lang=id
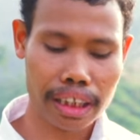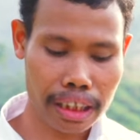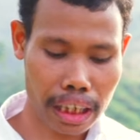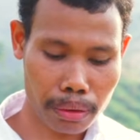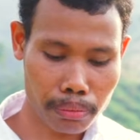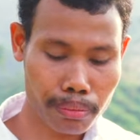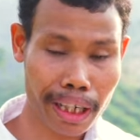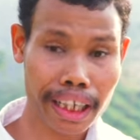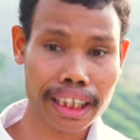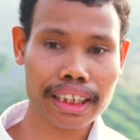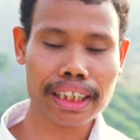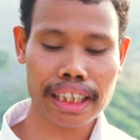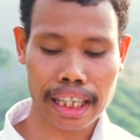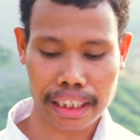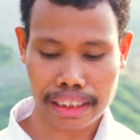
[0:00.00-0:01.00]
yang
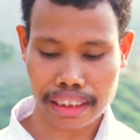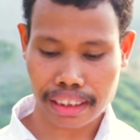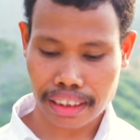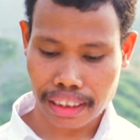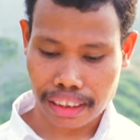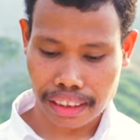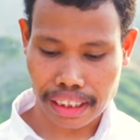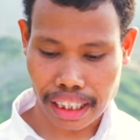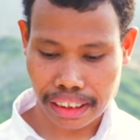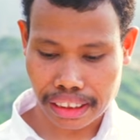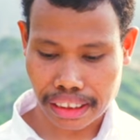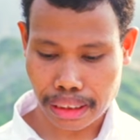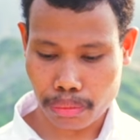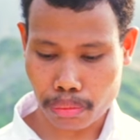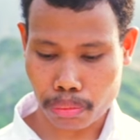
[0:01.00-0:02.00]
baik dan
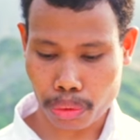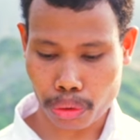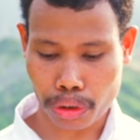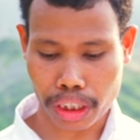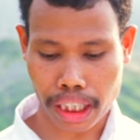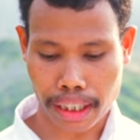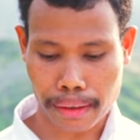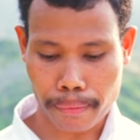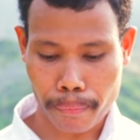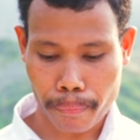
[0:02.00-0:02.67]
dan sempurna.